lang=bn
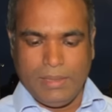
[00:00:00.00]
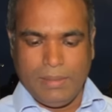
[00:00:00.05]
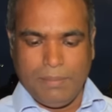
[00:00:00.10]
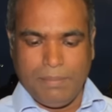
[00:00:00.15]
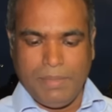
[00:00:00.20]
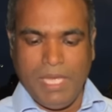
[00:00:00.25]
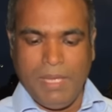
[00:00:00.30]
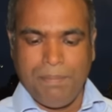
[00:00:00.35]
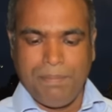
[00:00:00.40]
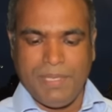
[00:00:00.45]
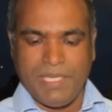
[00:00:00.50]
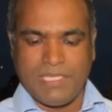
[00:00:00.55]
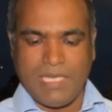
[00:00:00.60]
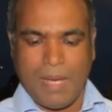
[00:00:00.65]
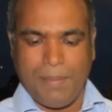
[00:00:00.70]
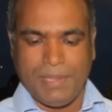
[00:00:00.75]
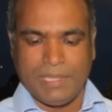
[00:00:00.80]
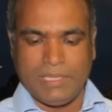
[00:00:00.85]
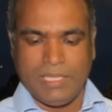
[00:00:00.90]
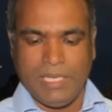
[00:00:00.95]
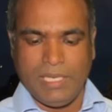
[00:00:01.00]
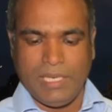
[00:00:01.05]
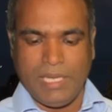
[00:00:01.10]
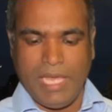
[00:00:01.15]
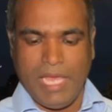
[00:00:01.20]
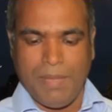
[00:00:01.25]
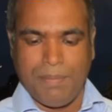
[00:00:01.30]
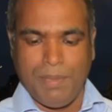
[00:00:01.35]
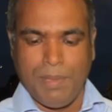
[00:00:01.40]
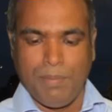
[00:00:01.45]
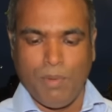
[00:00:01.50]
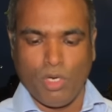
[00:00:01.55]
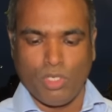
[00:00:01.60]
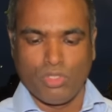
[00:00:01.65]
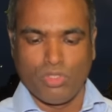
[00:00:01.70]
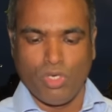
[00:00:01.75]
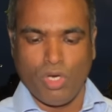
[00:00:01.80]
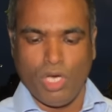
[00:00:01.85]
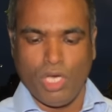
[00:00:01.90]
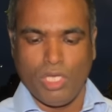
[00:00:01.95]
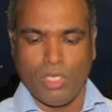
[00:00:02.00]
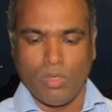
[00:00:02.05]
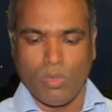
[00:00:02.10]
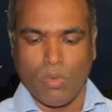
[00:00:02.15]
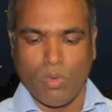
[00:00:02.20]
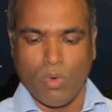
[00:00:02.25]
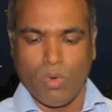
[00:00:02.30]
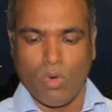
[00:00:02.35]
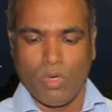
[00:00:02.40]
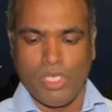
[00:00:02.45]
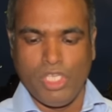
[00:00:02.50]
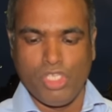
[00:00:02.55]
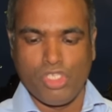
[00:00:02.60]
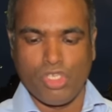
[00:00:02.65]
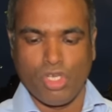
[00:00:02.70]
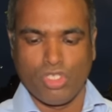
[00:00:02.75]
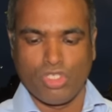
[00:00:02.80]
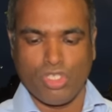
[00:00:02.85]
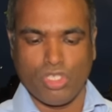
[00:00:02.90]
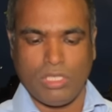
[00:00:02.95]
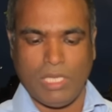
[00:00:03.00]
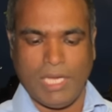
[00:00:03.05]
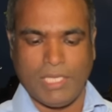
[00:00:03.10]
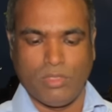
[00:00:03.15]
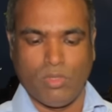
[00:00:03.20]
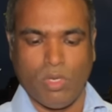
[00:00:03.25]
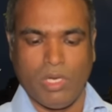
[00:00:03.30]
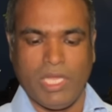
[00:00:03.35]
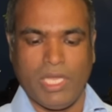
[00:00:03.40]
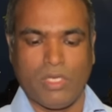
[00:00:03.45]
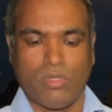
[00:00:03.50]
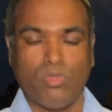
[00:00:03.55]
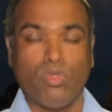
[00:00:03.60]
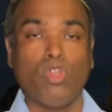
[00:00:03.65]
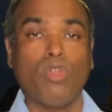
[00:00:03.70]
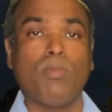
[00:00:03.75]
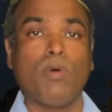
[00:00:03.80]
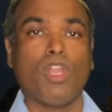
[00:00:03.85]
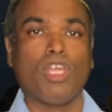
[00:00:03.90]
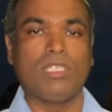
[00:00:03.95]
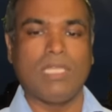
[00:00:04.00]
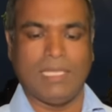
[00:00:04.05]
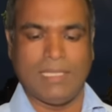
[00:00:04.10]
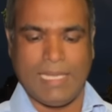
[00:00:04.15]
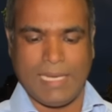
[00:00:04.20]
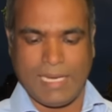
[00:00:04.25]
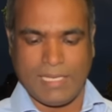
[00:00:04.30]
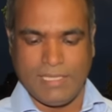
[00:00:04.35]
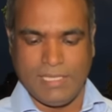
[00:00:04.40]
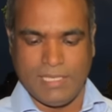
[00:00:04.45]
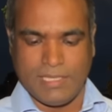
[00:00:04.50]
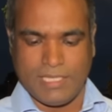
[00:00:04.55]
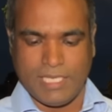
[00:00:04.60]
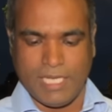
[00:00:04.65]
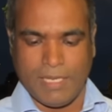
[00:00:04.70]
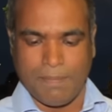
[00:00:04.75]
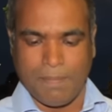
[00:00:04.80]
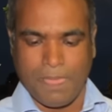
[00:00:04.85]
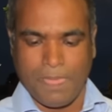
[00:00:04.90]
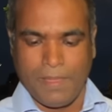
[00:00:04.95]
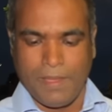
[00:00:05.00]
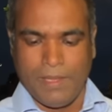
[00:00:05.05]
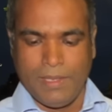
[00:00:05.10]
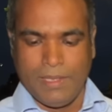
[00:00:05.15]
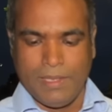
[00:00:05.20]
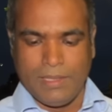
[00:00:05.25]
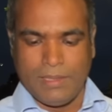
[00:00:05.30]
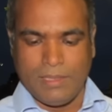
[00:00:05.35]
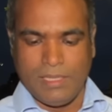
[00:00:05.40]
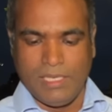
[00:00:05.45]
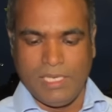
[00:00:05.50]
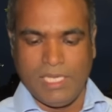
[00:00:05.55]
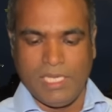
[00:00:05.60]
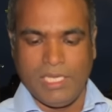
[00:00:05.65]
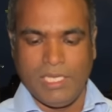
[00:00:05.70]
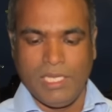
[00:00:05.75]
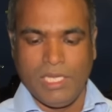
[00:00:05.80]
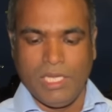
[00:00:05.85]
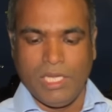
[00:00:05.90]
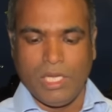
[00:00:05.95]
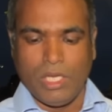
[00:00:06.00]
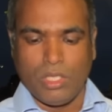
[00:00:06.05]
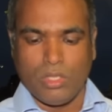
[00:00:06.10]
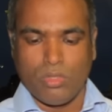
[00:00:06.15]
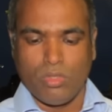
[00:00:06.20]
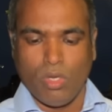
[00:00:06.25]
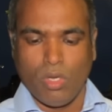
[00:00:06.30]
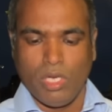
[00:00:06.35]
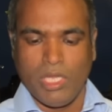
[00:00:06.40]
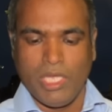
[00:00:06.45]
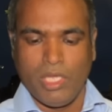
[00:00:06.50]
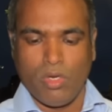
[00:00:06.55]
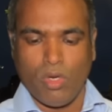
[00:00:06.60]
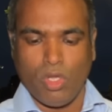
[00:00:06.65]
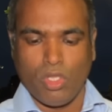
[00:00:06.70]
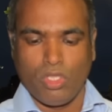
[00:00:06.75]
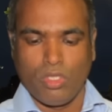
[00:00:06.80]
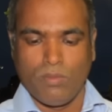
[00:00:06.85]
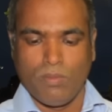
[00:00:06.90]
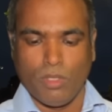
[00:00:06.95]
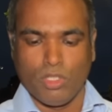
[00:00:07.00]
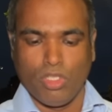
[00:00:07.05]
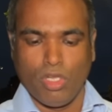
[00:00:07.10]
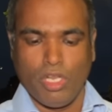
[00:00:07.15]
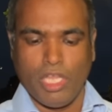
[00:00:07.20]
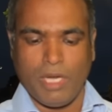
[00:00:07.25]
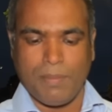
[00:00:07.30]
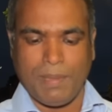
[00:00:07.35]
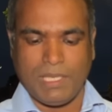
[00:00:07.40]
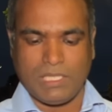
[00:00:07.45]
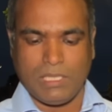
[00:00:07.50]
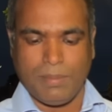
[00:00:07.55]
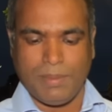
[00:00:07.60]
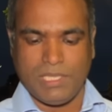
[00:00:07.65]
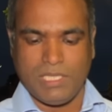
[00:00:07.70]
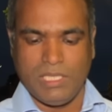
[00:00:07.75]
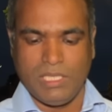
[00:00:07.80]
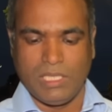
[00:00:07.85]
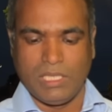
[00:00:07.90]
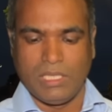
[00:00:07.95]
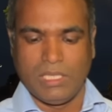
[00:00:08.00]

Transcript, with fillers: বিএনপি জামাতের এই বিপর্যয় ও নৃশংসতায় দলের দুর্বলতা দেখা দিয়েছে তিনি দলে রদ বদলের পাশাপাশি